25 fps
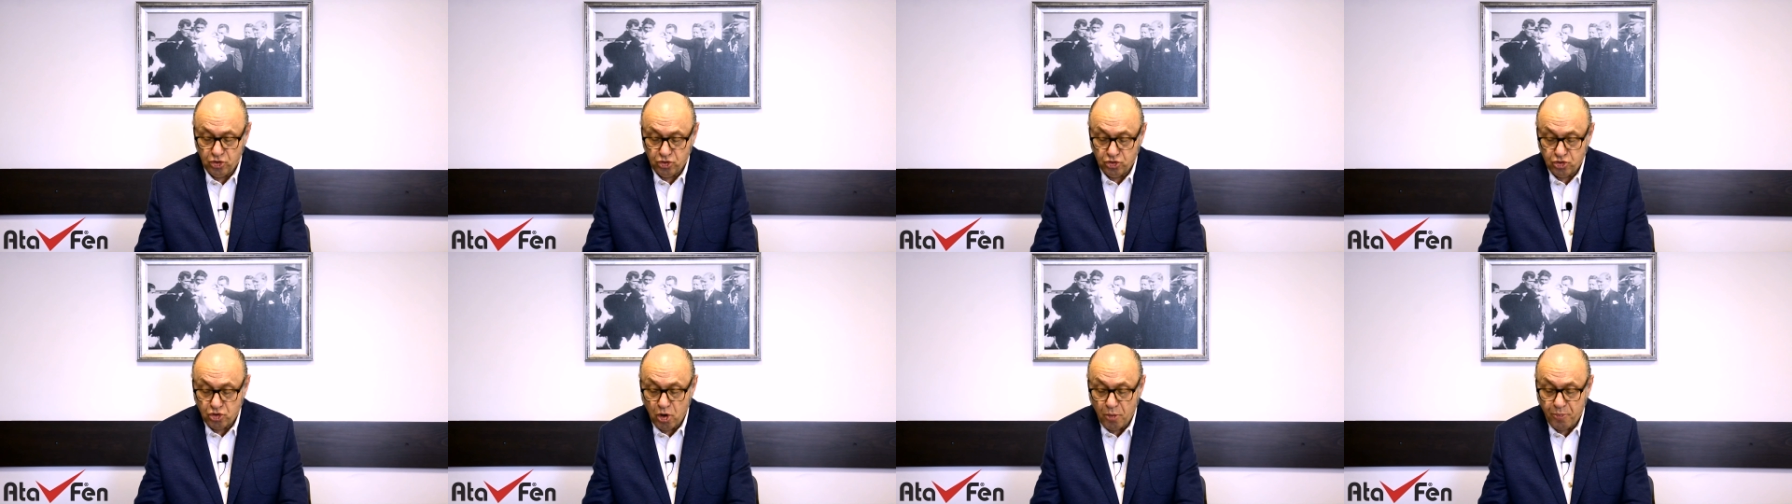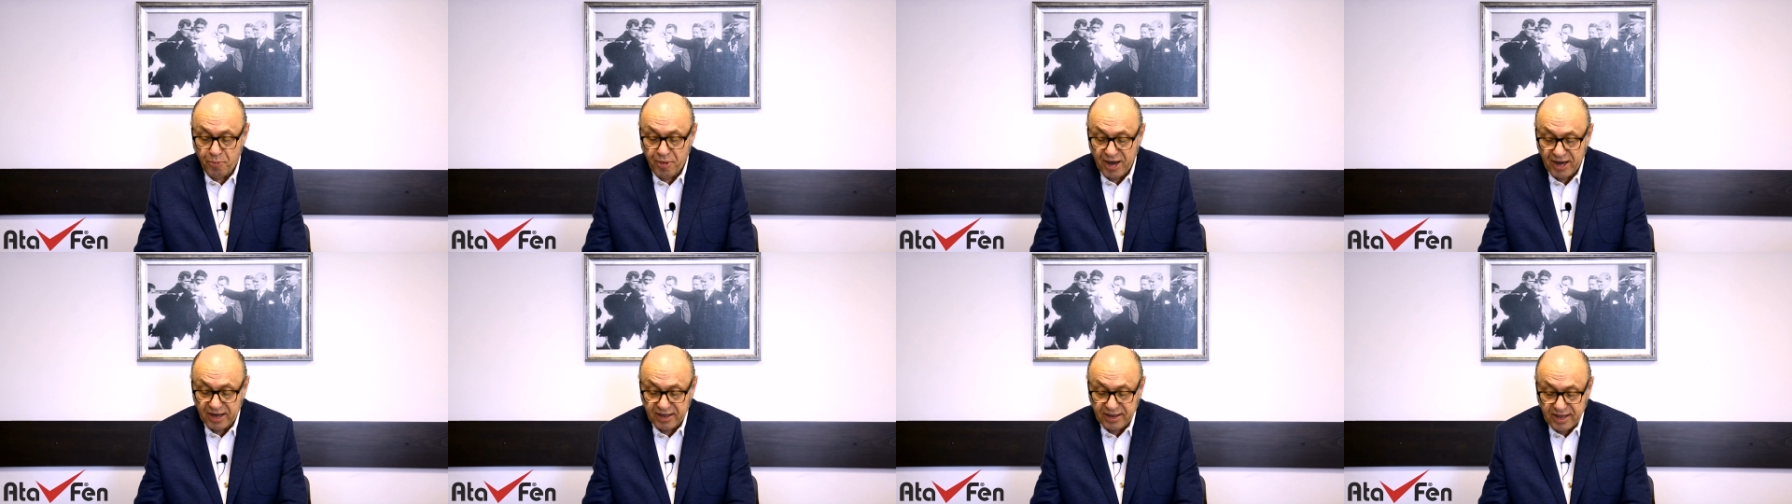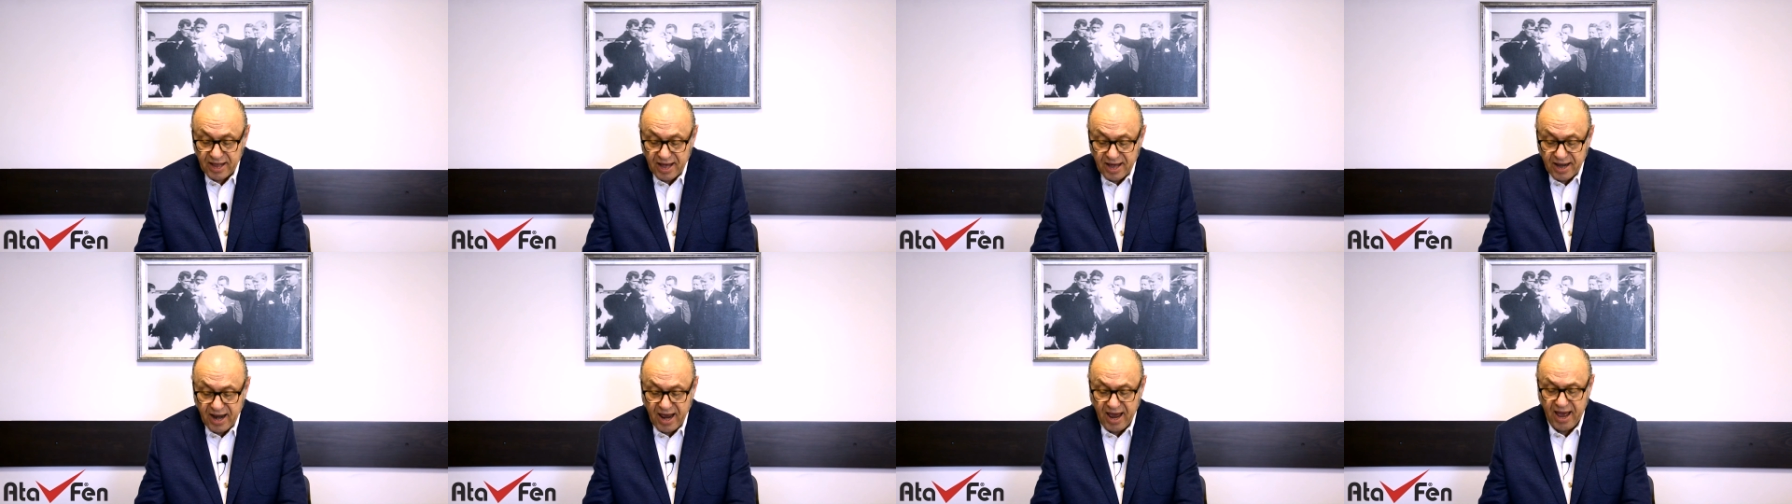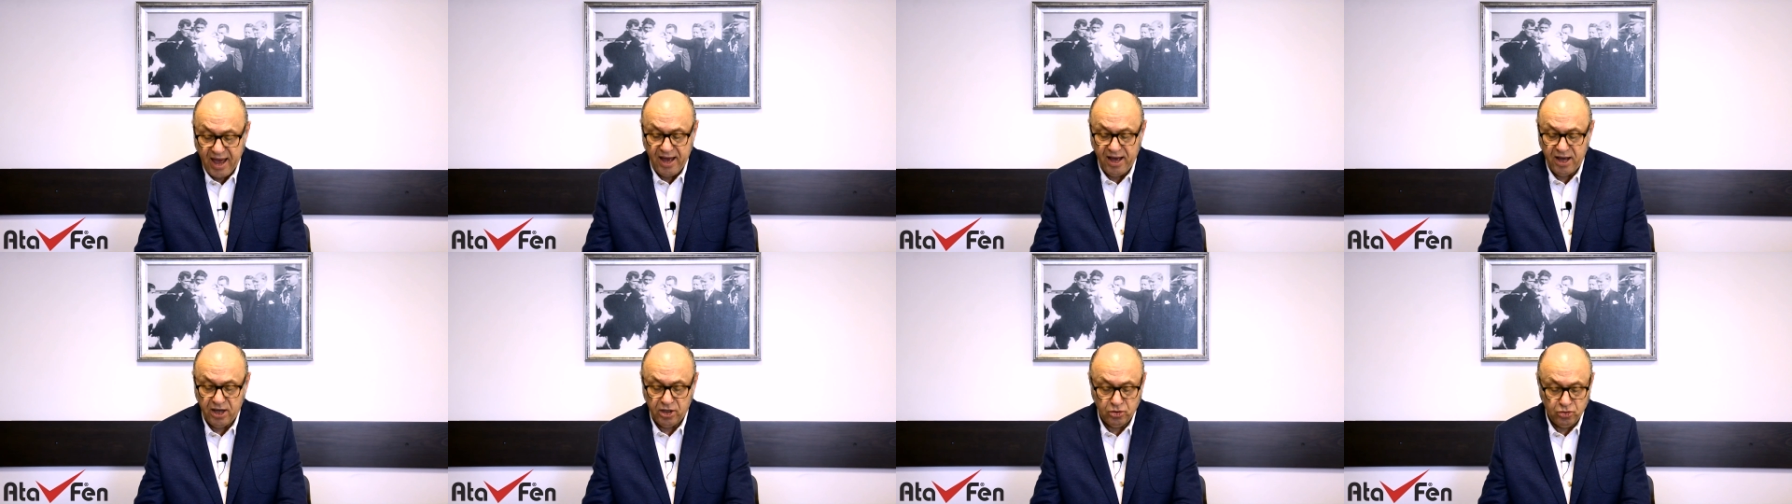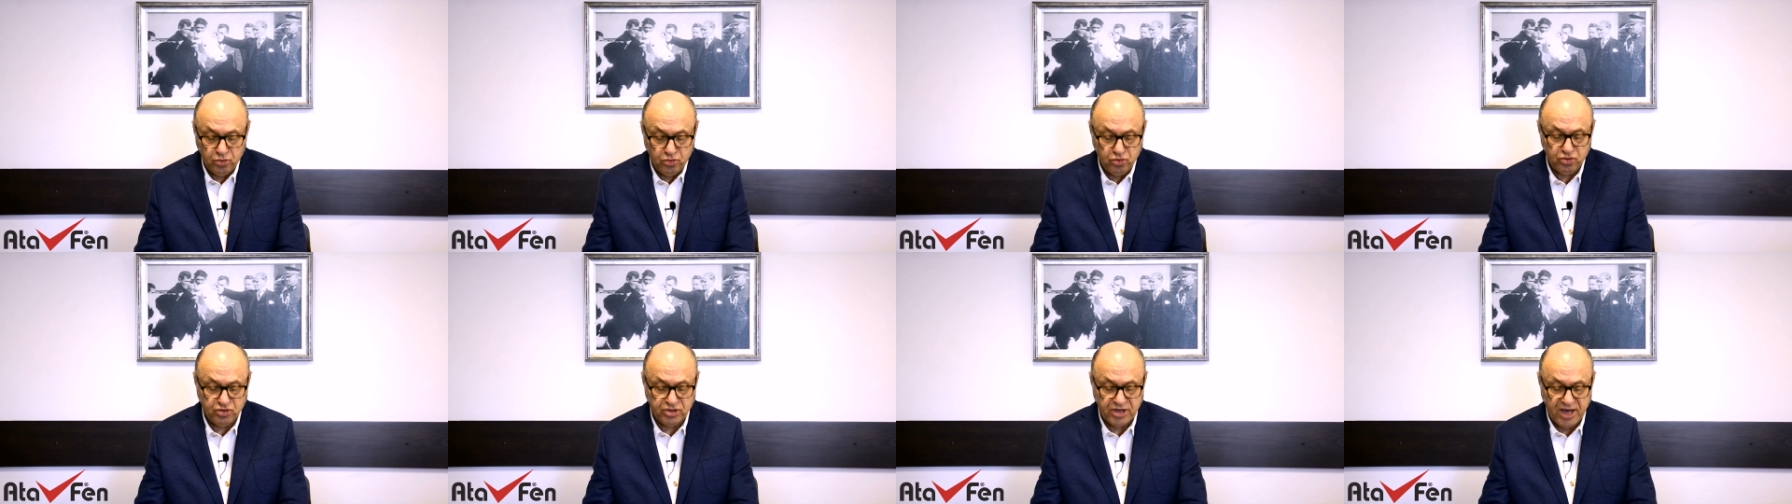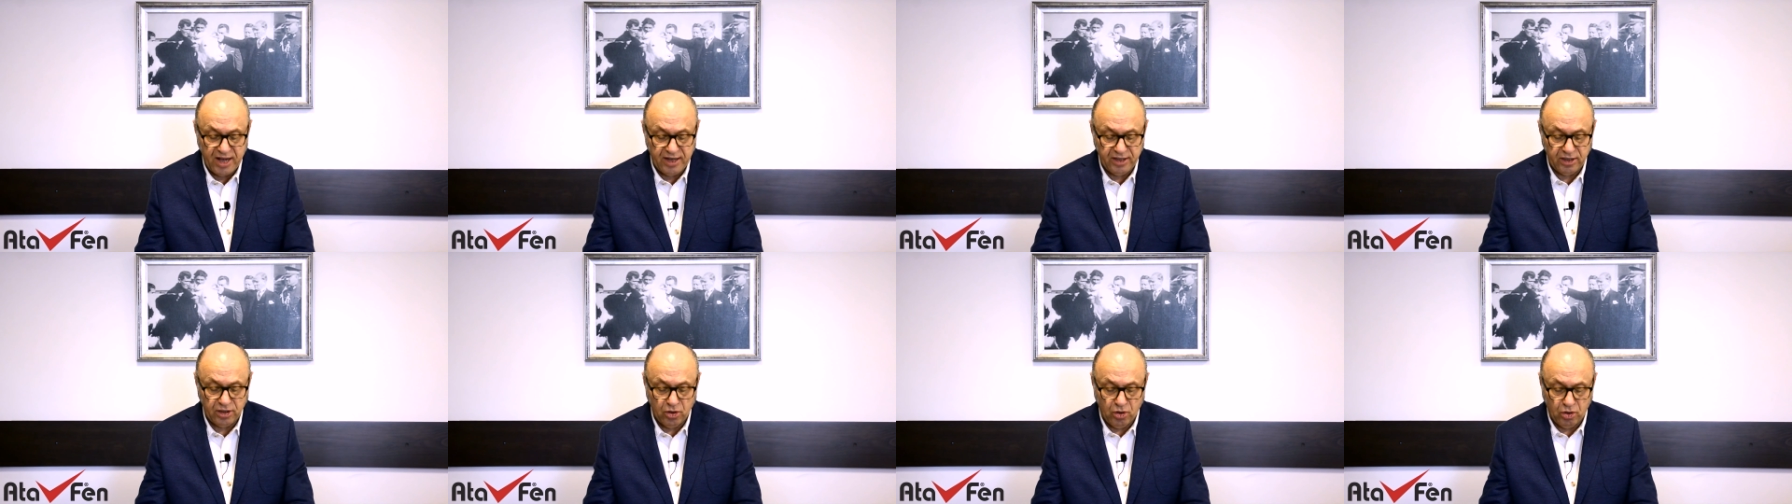köpeklere
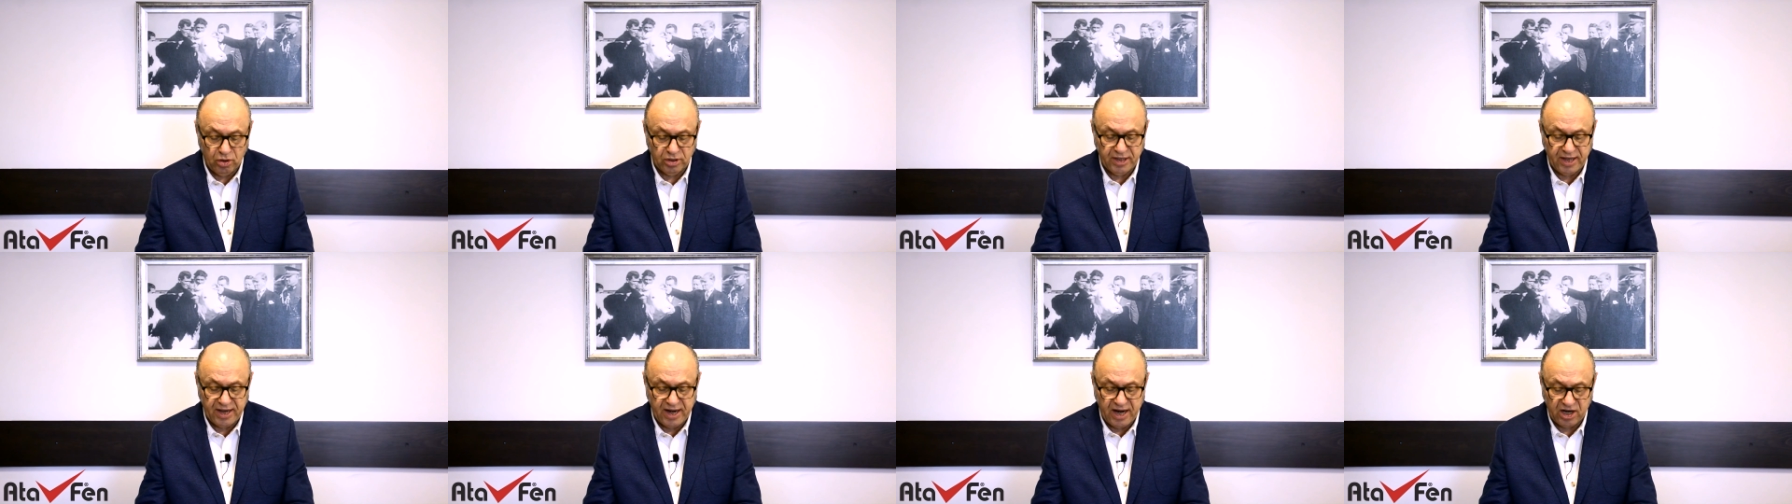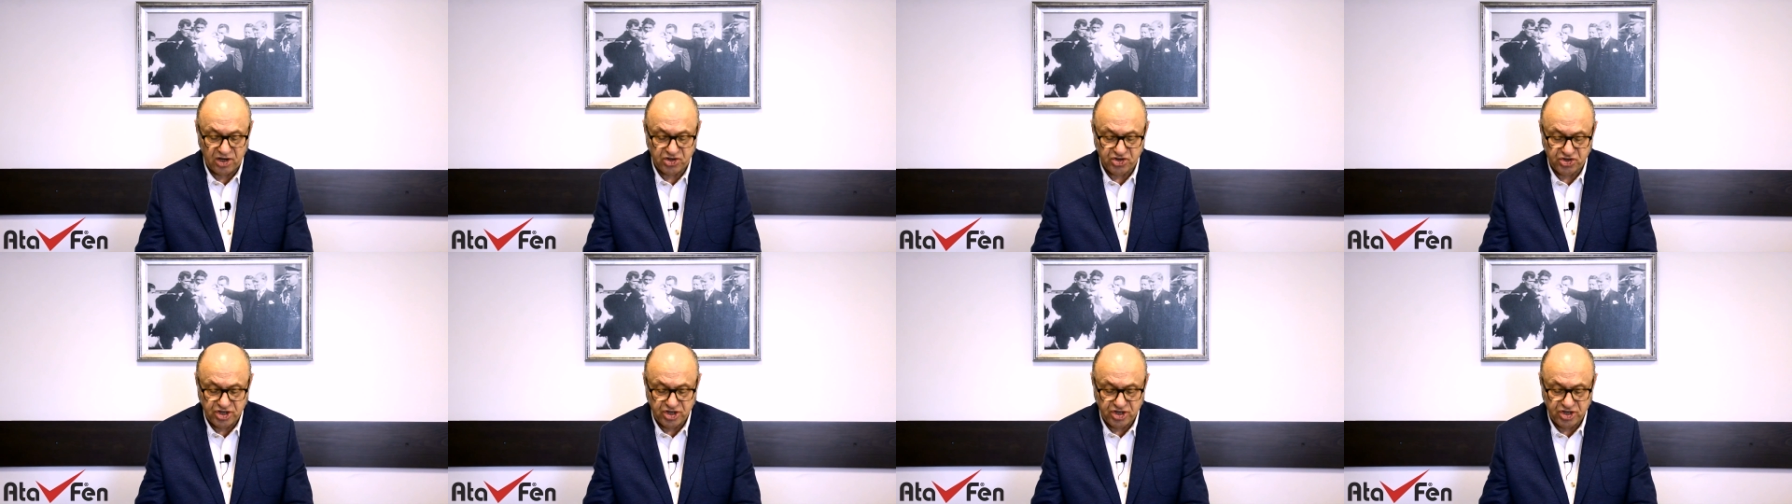düzenli olarak